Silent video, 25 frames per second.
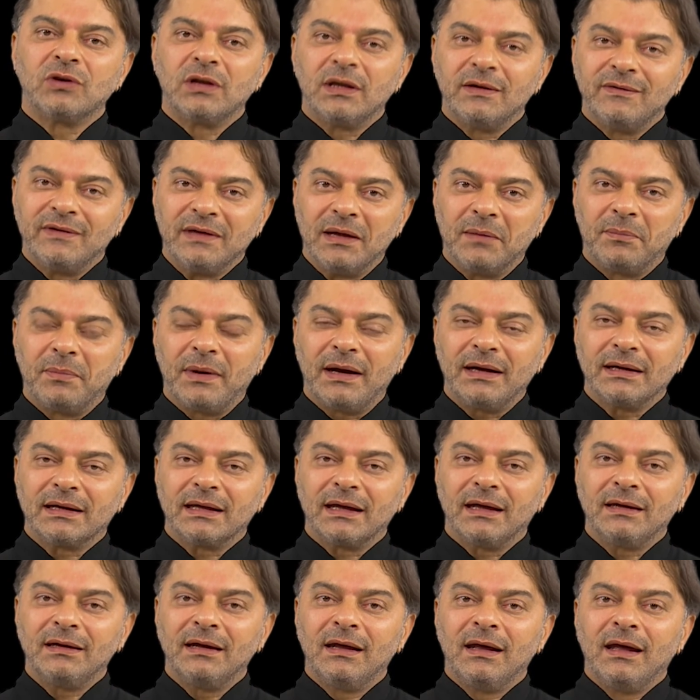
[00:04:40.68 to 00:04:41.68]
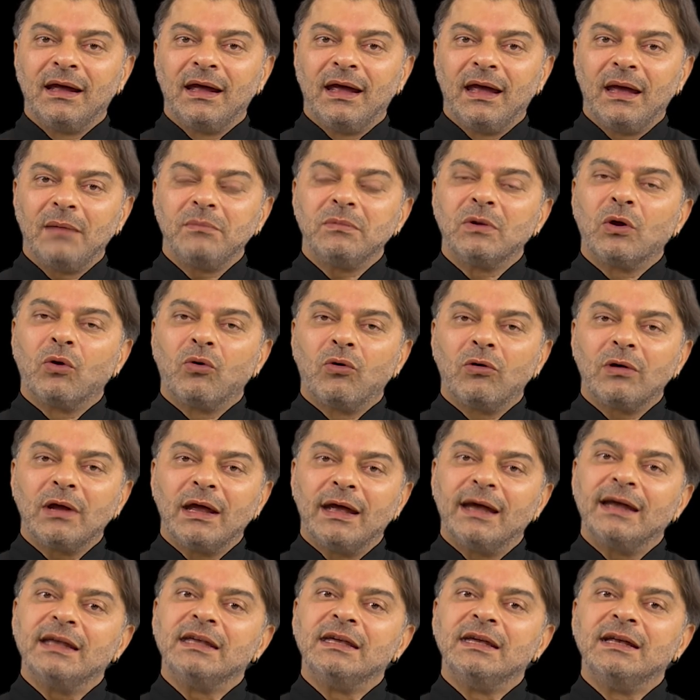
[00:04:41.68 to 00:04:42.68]
görevi yaparken hem de
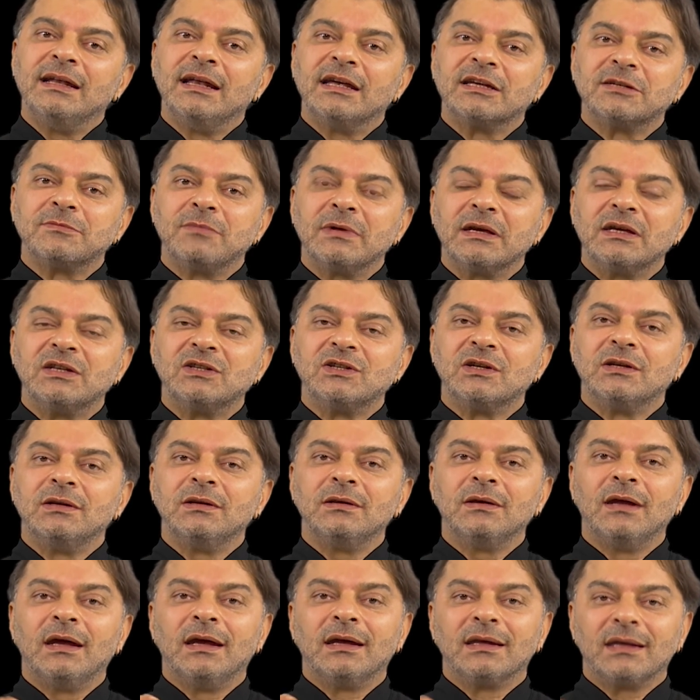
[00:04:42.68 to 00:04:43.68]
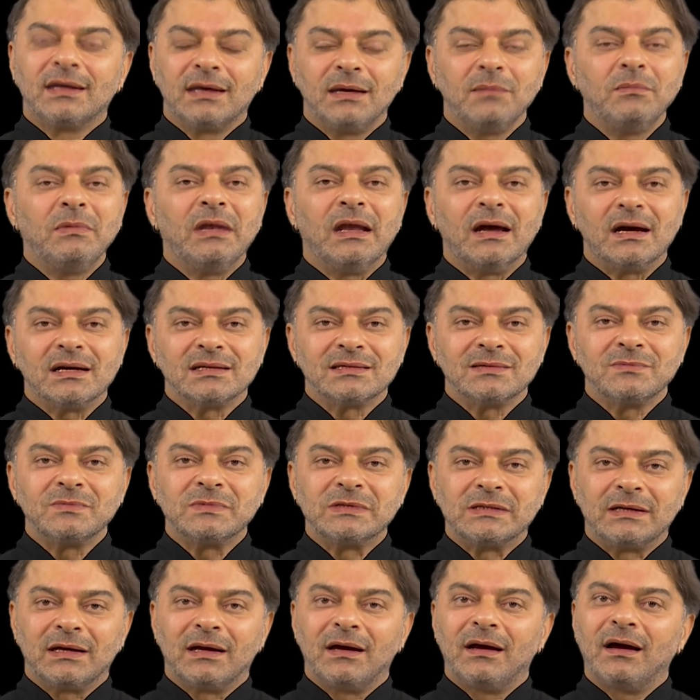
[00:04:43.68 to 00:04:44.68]
oraya iyileşmek için kim
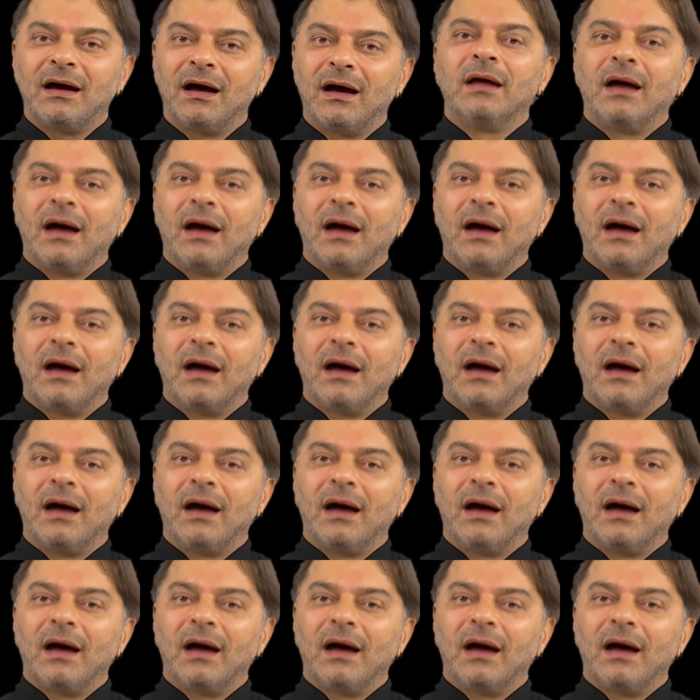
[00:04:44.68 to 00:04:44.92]
lazımsa